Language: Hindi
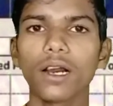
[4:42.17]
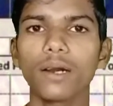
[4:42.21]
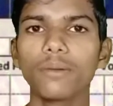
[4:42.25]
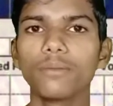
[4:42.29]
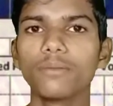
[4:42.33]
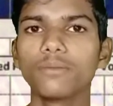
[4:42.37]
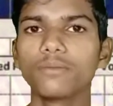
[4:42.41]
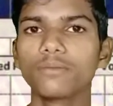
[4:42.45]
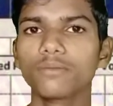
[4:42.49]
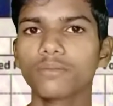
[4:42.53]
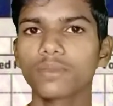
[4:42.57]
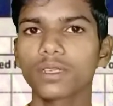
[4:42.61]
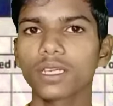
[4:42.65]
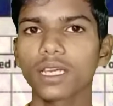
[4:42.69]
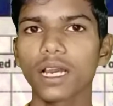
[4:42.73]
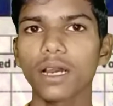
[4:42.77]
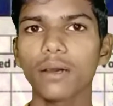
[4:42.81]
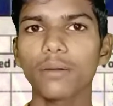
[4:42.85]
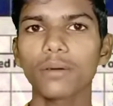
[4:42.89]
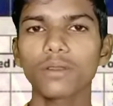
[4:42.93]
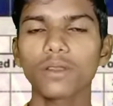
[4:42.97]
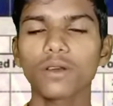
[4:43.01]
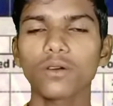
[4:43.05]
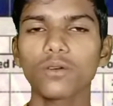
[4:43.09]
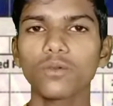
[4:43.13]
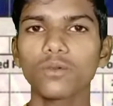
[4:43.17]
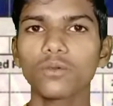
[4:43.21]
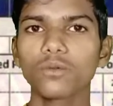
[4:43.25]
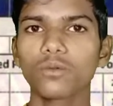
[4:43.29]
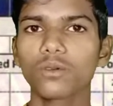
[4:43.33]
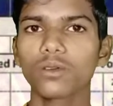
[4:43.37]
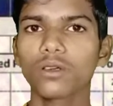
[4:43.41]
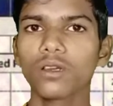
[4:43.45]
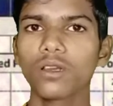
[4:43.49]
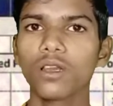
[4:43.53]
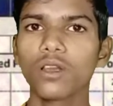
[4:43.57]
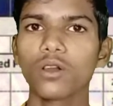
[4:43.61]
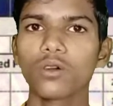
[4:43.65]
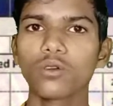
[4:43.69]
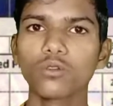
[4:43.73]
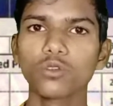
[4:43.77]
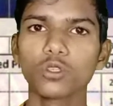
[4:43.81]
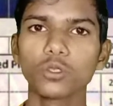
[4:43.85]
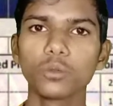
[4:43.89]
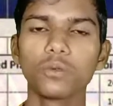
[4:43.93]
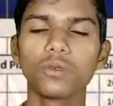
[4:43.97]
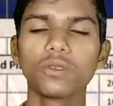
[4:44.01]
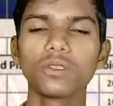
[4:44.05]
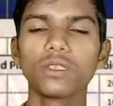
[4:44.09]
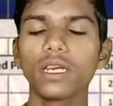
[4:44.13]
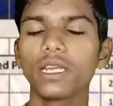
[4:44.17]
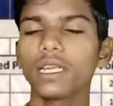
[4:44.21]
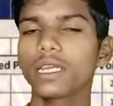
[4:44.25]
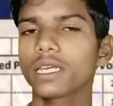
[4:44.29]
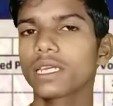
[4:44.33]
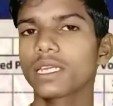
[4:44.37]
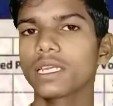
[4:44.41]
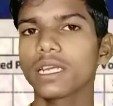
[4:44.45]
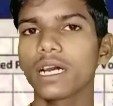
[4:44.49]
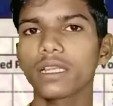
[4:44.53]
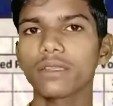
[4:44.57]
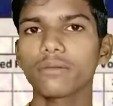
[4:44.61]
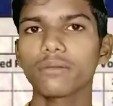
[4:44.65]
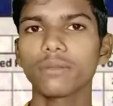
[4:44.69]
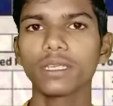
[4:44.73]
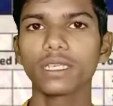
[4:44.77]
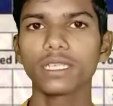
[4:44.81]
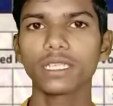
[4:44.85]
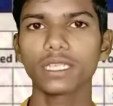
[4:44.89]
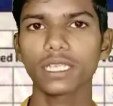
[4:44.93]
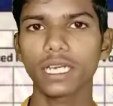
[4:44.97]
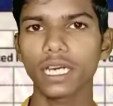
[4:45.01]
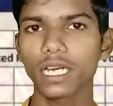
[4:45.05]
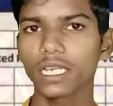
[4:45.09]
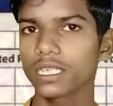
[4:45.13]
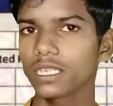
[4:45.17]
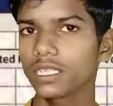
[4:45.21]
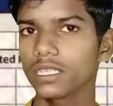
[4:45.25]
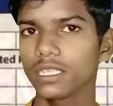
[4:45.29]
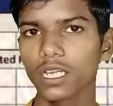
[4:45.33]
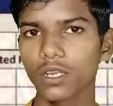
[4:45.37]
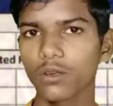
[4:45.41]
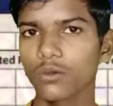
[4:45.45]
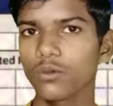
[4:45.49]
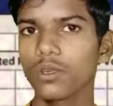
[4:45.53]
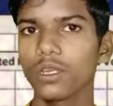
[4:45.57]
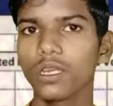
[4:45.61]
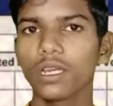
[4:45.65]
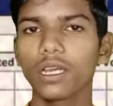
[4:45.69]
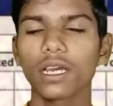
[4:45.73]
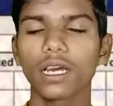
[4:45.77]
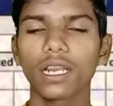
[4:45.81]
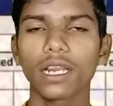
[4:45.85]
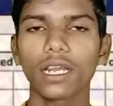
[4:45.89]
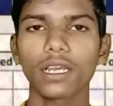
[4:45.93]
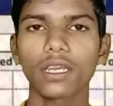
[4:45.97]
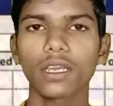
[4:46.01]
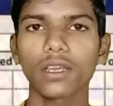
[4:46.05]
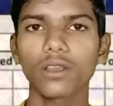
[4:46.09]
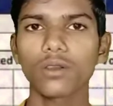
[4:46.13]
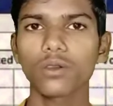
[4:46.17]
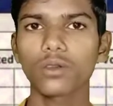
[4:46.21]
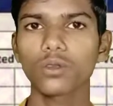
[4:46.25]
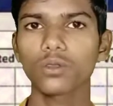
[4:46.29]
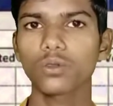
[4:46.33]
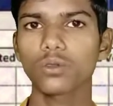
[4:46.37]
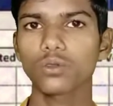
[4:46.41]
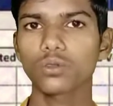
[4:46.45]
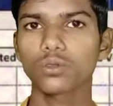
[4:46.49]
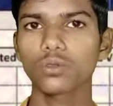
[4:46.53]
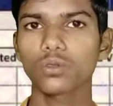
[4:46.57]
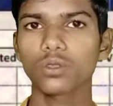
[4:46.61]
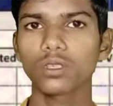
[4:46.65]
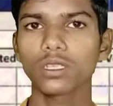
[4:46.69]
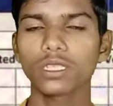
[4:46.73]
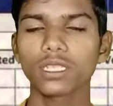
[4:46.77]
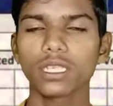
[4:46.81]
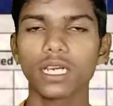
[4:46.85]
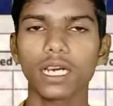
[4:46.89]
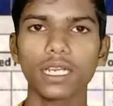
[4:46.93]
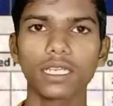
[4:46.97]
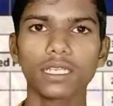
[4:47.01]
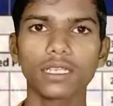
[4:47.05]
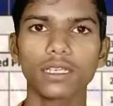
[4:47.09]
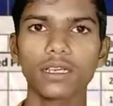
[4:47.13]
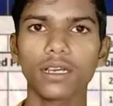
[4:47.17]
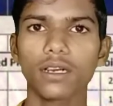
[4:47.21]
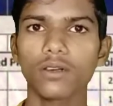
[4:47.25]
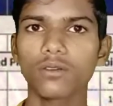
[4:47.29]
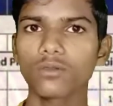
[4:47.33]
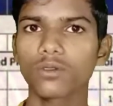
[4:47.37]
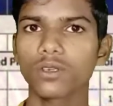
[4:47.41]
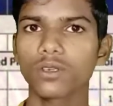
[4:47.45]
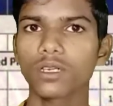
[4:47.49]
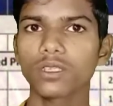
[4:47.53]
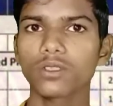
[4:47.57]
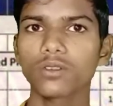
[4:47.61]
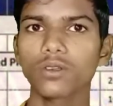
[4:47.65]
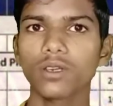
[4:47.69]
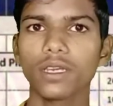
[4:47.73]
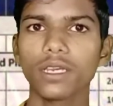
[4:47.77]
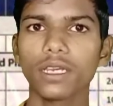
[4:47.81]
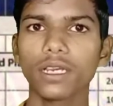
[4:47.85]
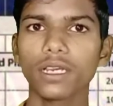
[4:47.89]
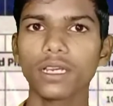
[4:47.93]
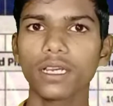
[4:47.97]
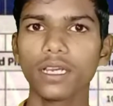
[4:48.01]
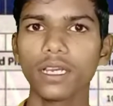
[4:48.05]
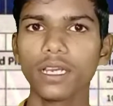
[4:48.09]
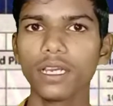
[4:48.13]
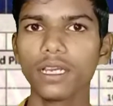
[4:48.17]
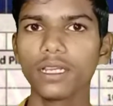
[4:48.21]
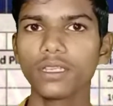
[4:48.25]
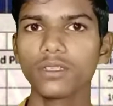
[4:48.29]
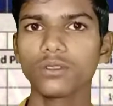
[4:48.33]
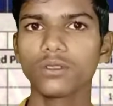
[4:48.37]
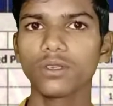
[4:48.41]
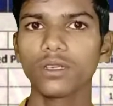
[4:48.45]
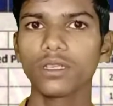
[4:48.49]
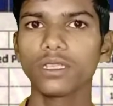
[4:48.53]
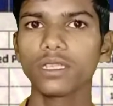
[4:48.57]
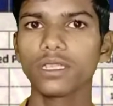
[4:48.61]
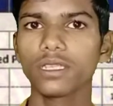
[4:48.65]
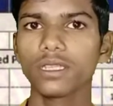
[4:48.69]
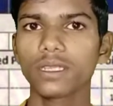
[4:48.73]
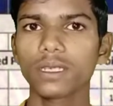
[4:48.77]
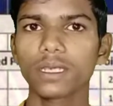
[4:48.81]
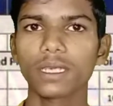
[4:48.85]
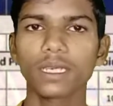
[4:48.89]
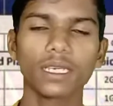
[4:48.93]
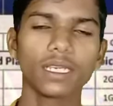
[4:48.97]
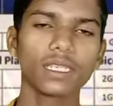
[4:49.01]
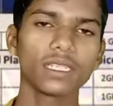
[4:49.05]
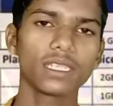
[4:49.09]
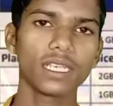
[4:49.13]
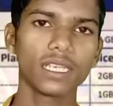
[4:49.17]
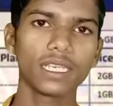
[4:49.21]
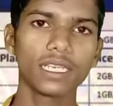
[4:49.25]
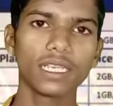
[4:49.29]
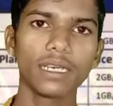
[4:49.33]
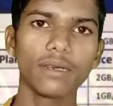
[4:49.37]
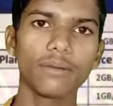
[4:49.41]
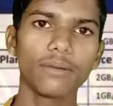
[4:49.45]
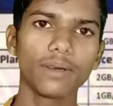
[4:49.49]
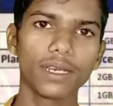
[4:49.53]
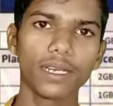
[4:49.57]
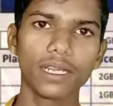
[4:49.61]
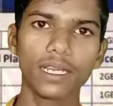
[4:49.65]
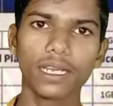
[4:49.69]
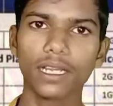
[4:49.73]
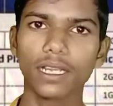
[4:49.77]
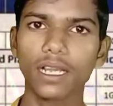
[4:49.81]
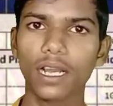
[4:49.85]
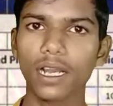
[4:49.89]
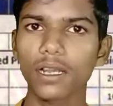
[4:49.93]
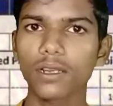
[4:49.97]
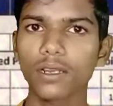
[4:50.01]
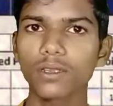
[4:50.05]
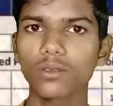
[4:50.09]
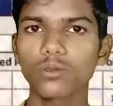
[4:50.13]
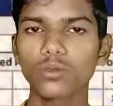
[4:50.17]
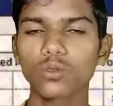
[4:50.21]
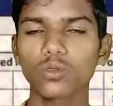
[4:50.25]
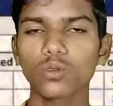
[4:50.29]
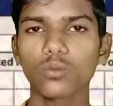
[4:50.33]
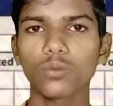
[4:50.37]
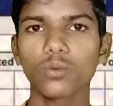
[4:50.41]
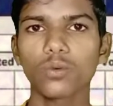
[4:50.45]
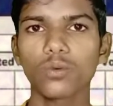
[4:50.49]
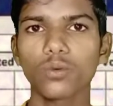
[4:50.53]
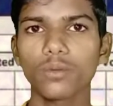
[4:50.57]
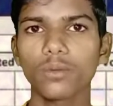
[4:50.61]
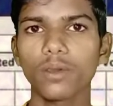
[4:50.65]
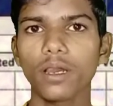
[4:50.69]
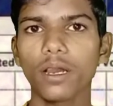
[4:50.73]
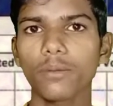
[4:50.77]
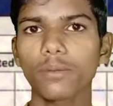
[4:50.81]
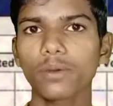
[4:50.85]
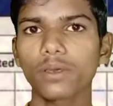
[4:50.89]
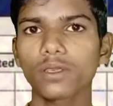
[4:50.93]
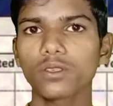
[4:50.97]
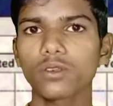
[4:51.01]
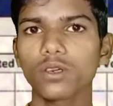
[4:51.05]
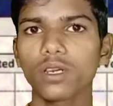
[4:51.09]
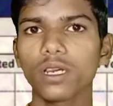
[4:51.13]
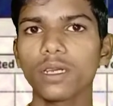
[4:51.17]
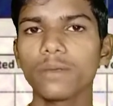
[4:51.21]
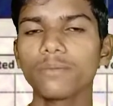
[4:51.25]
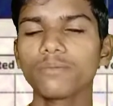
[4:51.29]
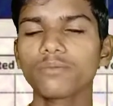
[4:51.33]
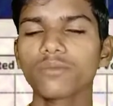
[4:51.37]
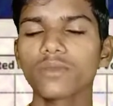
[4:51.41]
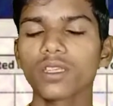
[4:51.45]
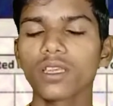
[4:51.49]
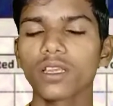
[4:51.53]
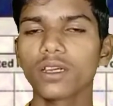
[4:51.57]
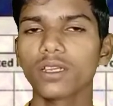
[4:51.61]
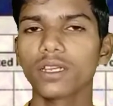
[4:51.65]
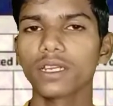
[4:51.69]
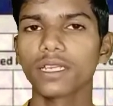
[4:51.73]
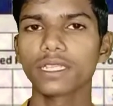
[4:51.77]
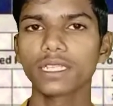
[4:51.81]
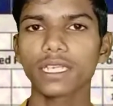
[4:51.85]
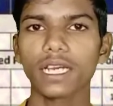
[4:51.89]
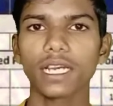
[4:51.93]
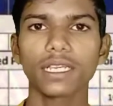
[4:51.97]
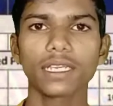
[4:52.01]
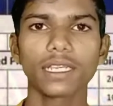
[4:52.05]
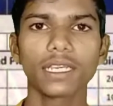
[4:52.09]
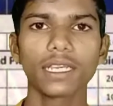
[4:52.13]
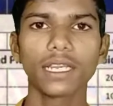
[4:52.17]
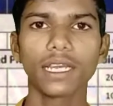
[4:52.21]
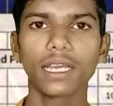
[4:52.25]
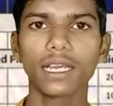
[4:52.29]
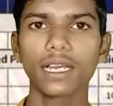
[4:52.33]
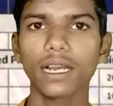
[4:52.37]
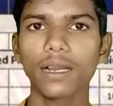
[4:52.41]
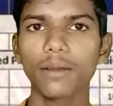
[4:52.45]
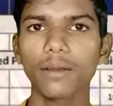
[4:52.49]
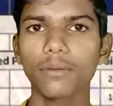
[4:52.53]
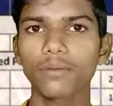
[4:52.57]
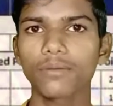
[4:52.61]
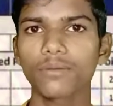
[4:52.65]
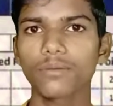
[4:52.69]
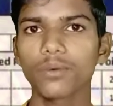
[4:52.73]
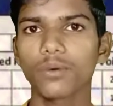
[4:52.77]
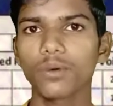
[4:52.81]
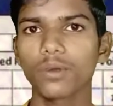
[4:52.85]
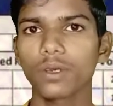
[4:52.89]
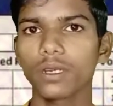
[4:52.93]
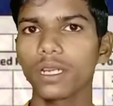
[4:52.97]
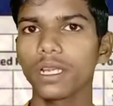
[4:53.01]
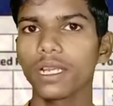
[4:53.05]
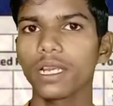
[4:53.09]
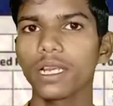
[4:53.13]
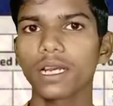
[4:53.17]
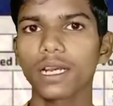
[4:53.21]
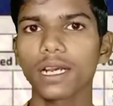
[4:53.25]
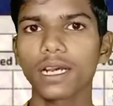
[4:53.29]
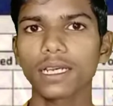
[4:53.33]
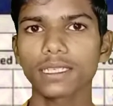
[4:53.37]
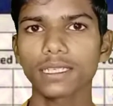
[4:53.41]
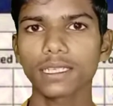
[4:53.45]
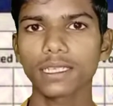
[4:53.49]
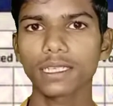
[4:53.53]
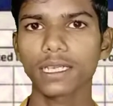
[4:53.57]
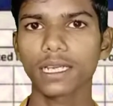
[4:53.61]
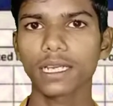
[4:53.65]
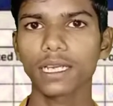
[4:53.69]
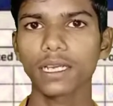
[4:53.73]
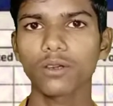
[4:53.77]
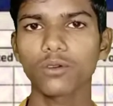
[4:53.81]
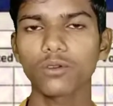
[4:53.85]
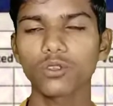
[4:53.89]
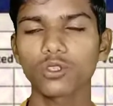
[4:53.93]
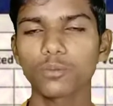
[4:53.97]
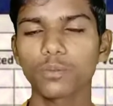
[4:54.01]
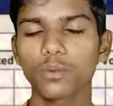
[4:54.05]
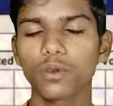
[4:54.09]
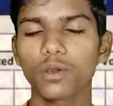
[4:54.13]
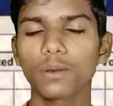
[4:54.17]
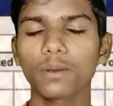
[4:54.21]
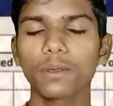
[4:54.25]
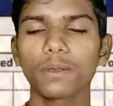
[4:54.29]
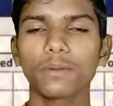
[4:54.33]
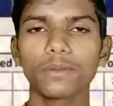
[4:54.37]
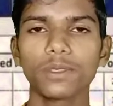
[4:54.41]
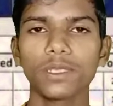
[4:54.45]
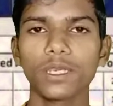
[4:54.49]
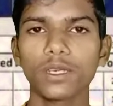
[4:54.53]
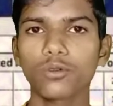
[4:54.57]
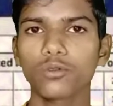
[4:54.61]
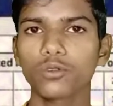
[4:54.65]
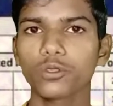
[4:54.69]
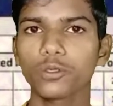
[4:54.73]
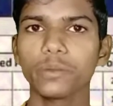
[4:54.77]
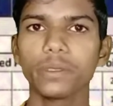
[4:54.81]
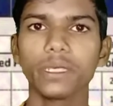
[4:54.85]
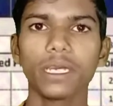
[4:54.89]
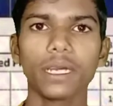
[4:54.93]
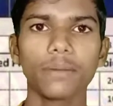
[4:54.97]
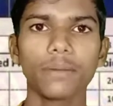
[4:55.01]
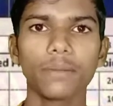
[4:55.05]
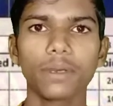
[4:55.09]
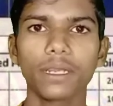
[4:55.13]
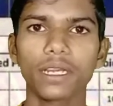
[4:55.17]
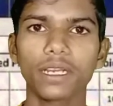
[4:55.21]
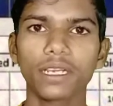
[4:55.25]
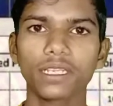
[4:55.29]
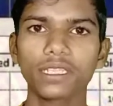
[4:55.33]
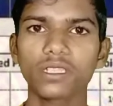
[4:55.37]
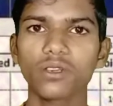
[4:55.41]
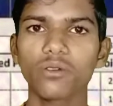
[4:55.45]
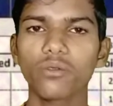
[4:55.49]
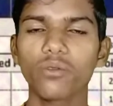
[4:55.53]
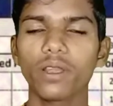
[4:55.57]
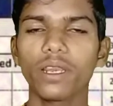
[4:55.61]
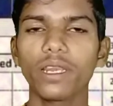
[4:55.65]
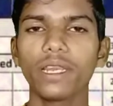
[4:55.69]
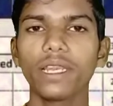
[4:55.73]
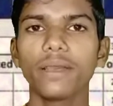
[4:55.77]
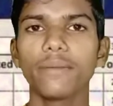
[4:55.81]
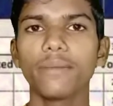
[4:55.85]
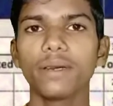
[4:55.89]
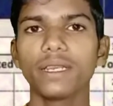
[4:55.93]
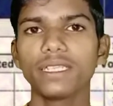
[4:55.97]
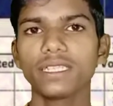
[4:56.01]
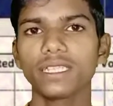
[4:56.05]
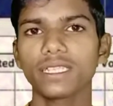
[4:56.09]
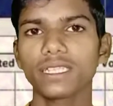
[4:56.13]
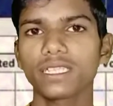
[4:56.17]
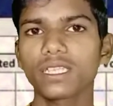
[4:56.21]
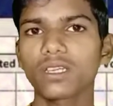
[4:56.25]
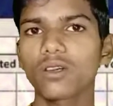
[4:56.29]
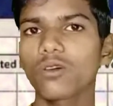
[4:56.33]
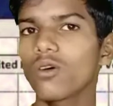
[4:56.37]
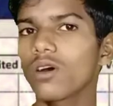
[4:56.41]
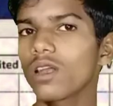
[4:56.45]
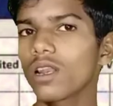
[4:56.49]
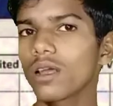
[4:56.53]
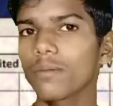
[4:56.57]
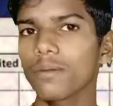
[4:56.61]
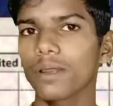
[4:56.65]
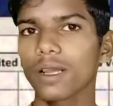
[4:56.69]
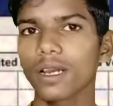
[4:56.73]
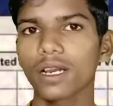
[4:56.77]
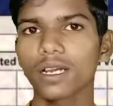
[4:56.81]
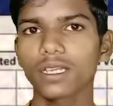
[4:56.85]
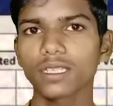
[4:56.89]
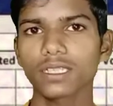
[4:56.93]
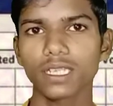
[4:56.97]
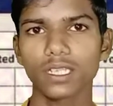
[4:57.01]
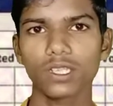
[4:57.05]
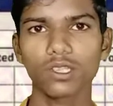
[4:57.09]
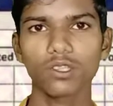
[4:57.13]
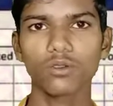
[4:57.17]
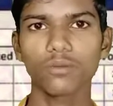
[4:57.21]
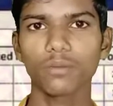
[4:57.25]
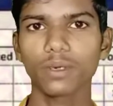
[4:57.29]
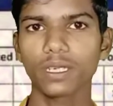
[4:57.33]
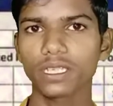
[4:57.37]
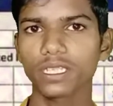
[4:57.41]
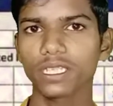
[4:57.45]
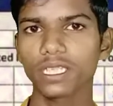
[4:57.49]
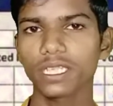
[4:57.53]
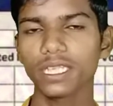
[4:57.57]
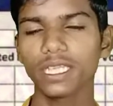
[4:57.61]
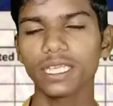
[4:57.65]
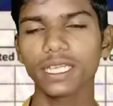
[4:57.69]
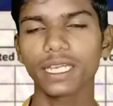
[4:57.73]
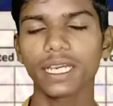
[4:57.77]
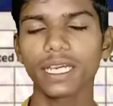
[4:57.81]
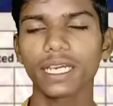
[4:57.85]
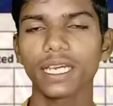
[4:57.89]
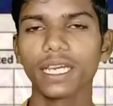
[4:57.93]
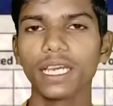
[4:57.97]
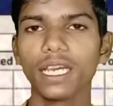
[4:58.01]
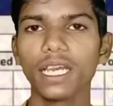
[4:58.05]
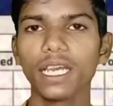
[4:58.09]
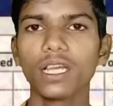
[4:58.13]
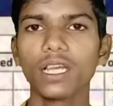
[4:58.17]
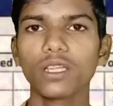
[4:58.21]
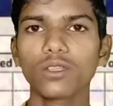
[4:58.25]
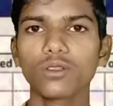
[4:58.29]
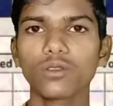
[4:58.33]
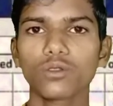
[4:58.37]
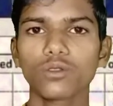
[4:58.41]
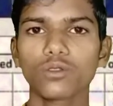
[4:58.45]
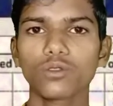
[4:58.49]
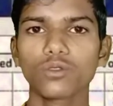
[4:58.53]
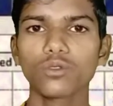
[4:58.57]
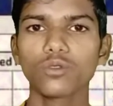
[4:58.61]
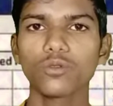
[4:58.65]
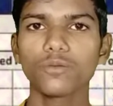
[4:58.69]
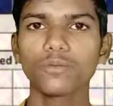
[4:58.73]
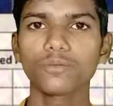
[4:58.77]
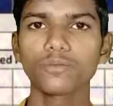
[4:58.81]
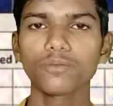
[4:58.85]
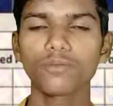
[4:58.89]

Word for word: अब क्या बताऊँ कुछ भी हो जाए लेकिन आदमी रिचार्ज ज़रूर ही कराएंगे क्योंकि दोस्तों रिचार्ज उनका जो है एक जो है ज़िंदगी का ज़रिया बन गया है अगर दोस्तों फ़ोन में आपके जो है रिचार्ज नहीं रहेगा आप फ़ोन नहीं लगा सकते कहीं कुछ प्रॉब्लम हो जाए कुछ भी आप नहीं कर सकते ओनली इमरजेंसी कॉल आप लगा सकते हो बस ठीक है तो दोस्तों